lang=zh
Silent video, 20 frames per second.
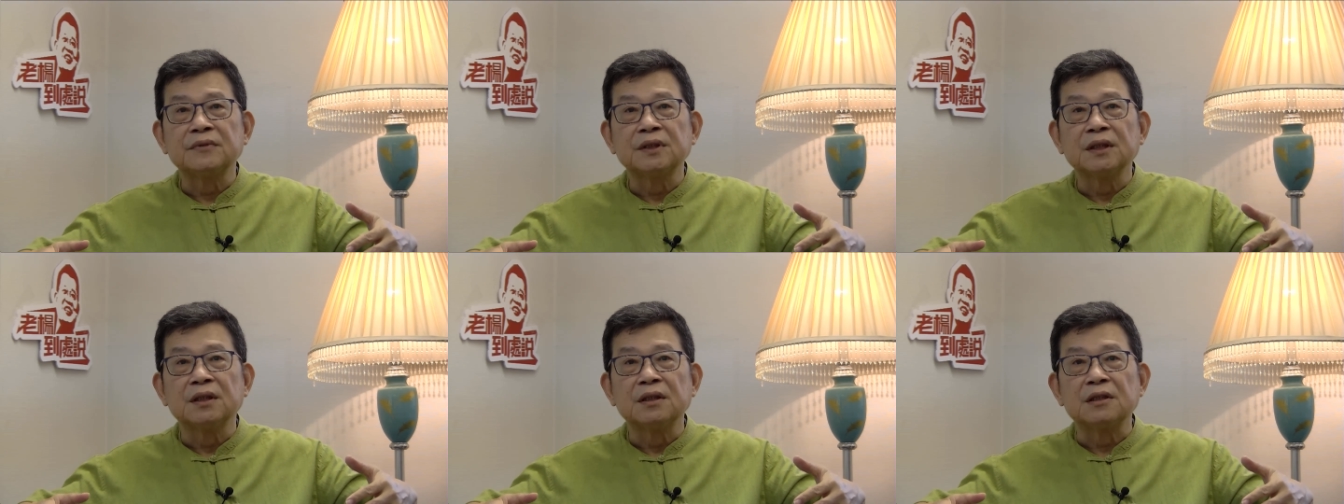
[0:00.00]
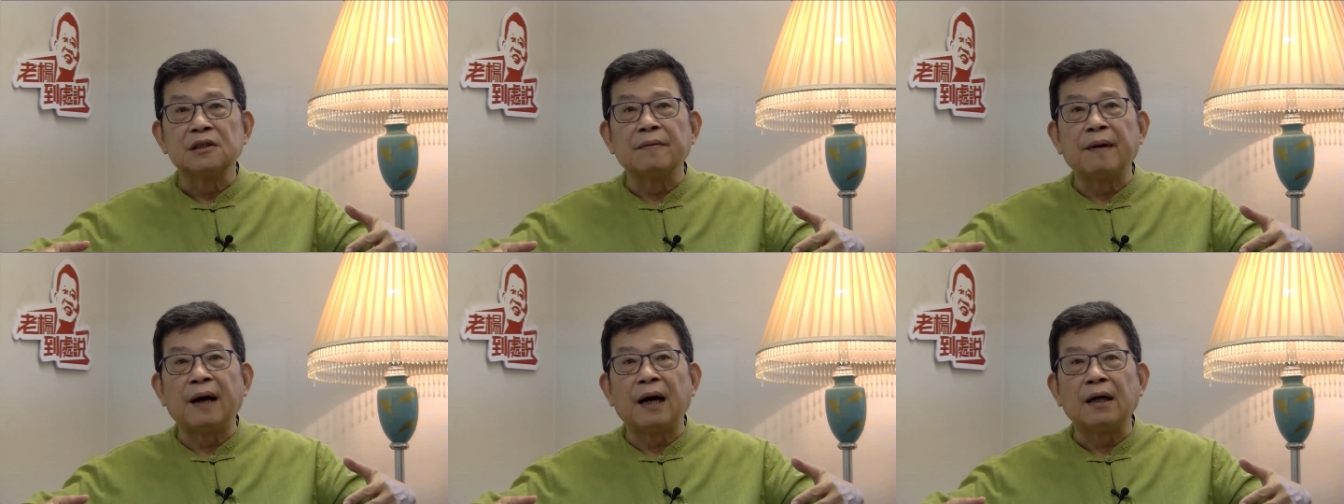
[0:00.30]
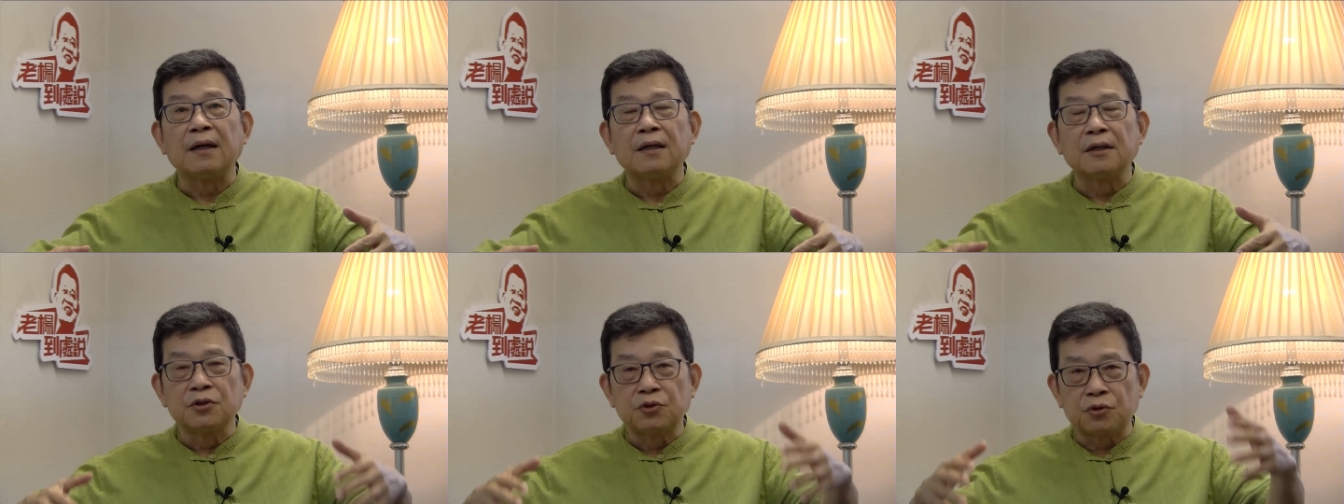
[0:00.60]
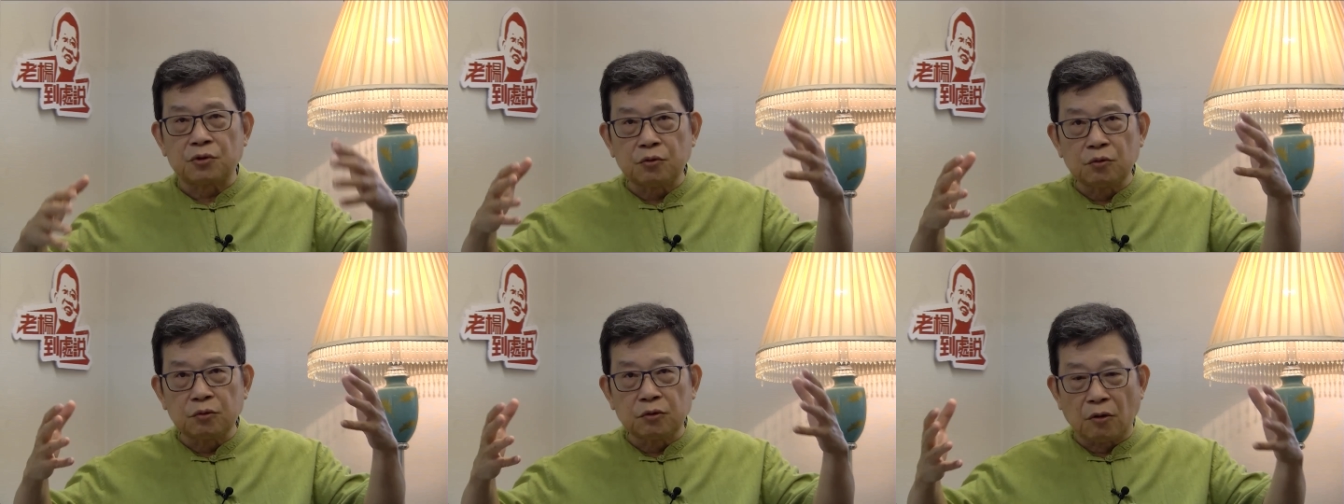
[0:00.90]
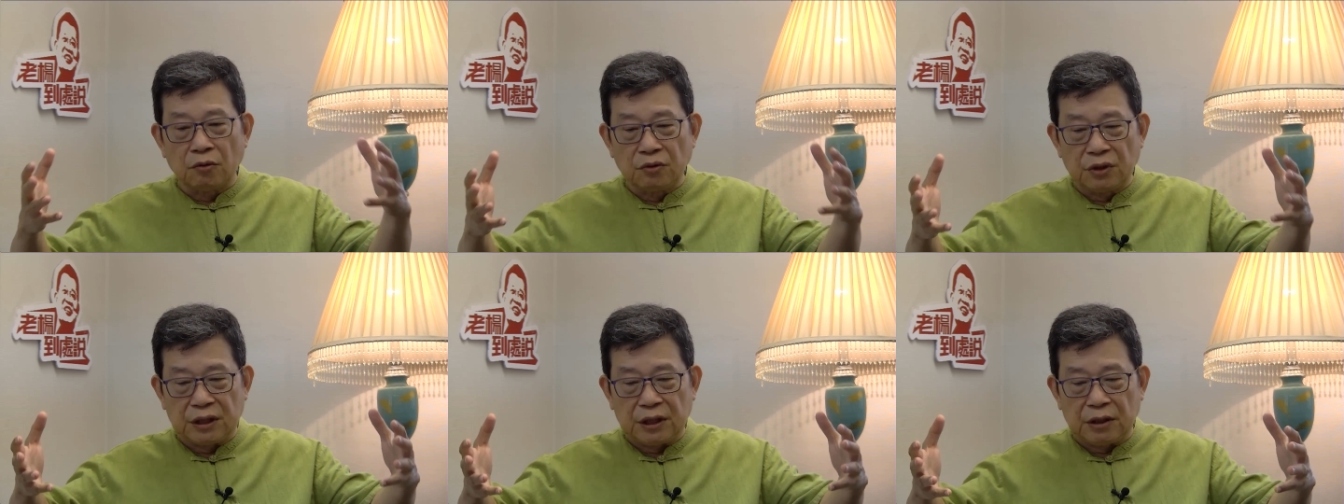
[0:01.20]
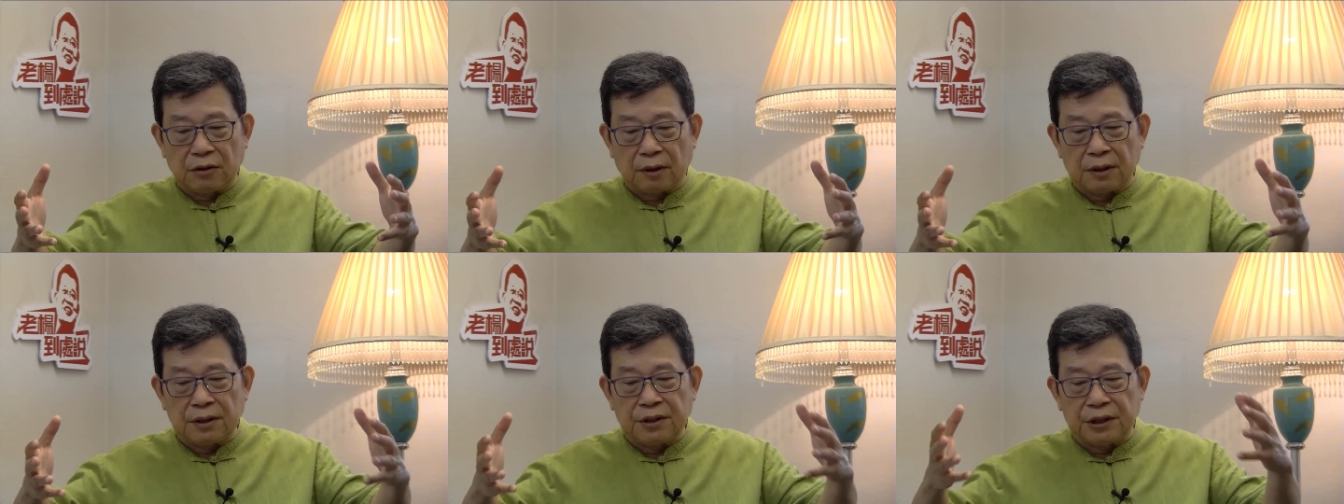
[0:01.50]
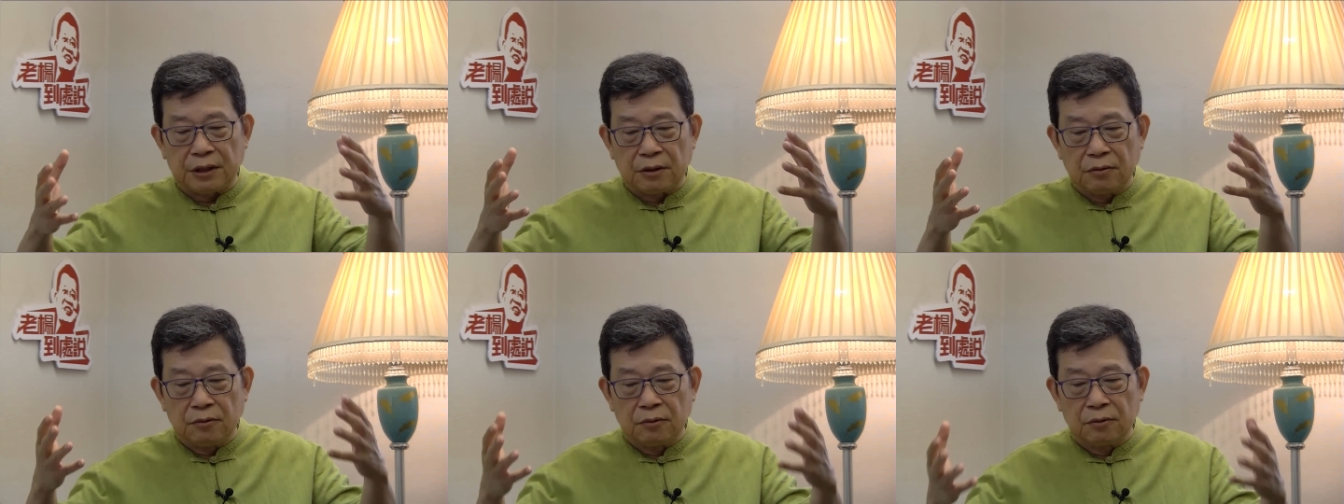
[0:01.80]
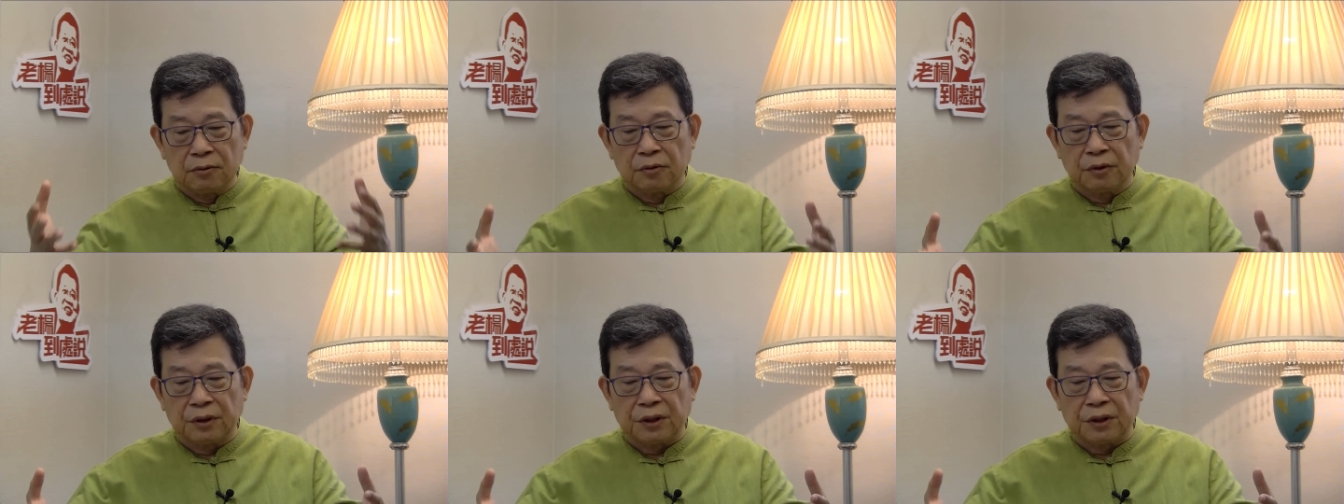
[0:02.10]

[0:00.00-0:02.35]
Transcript: 是吧？苏东集团经互会